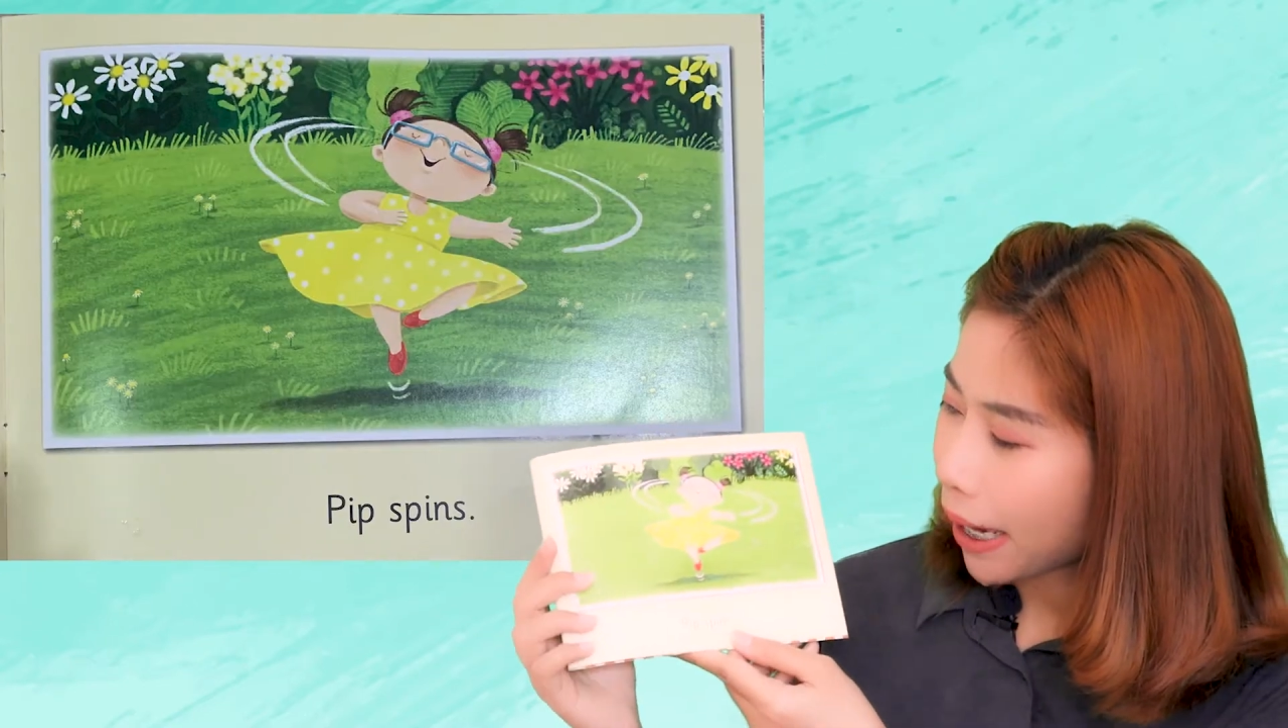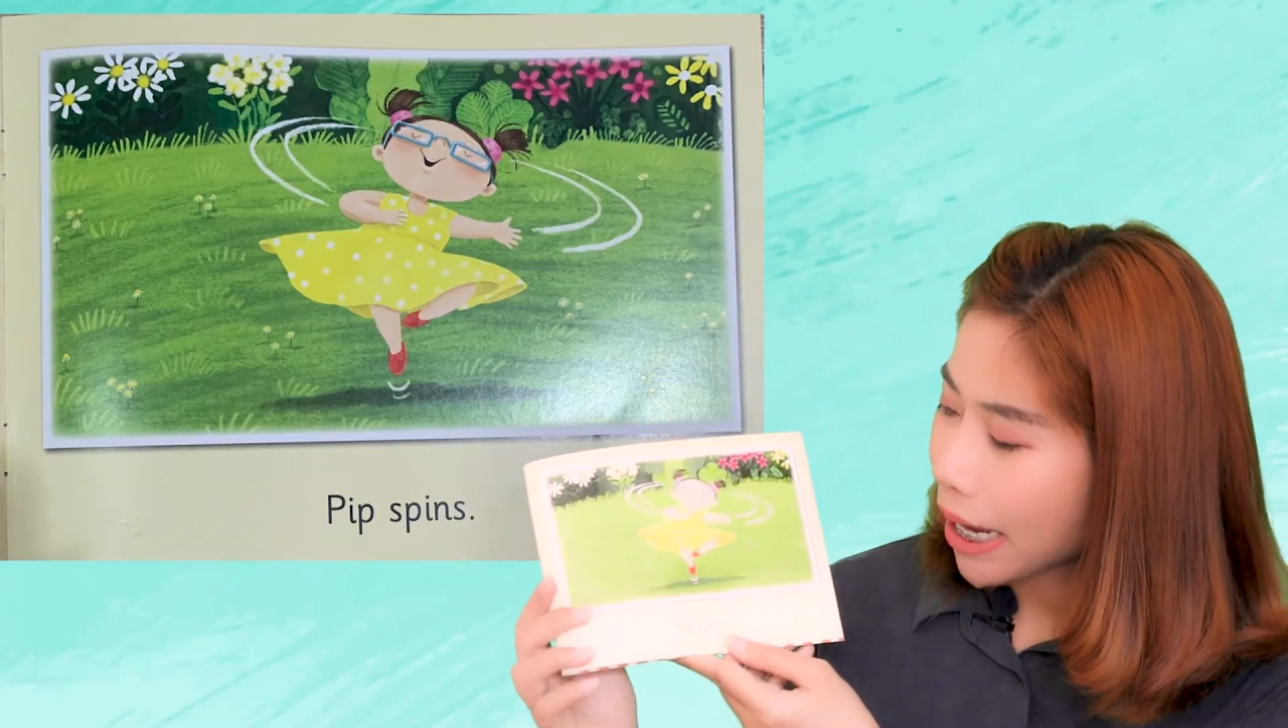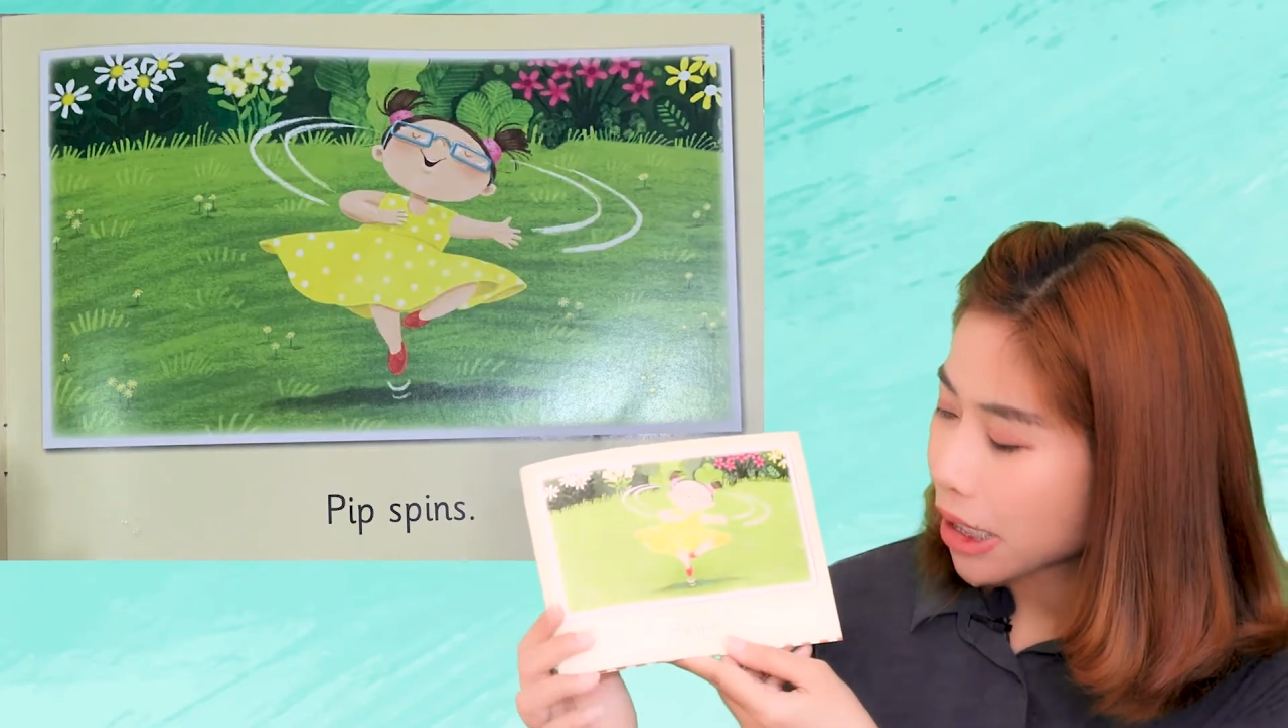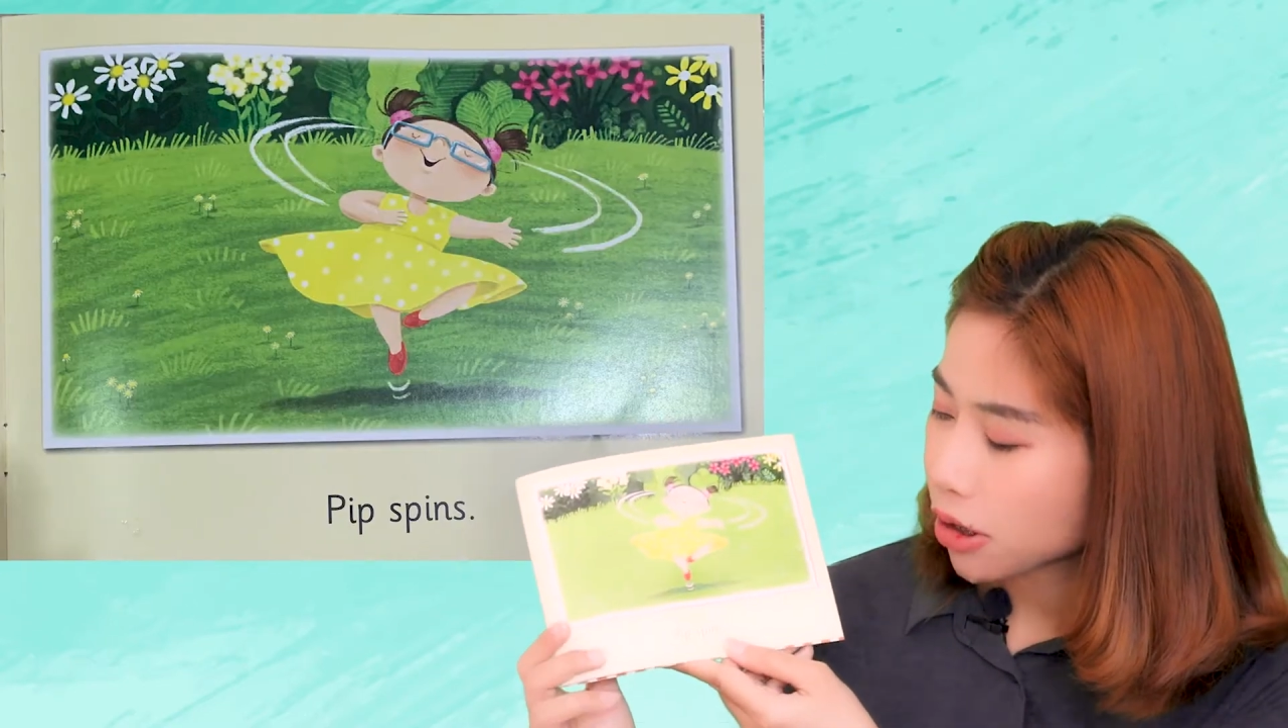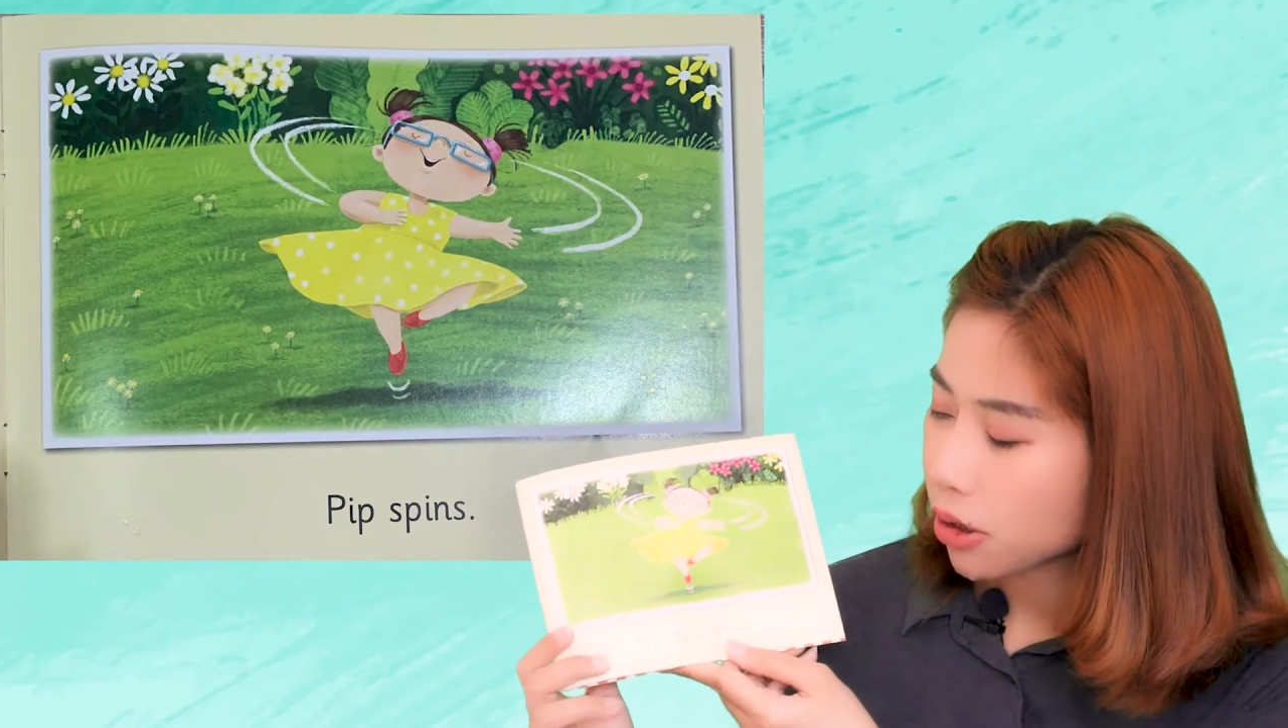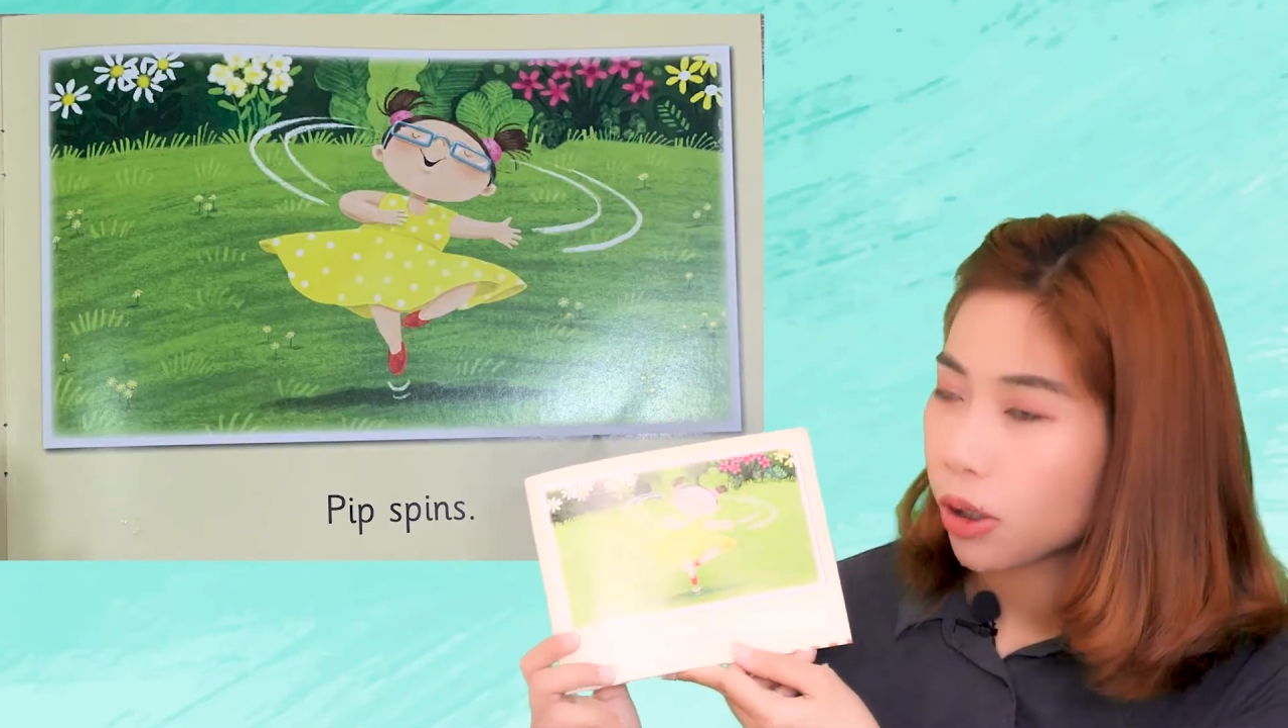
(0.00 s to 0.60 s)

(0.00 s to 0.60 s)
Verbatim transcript: page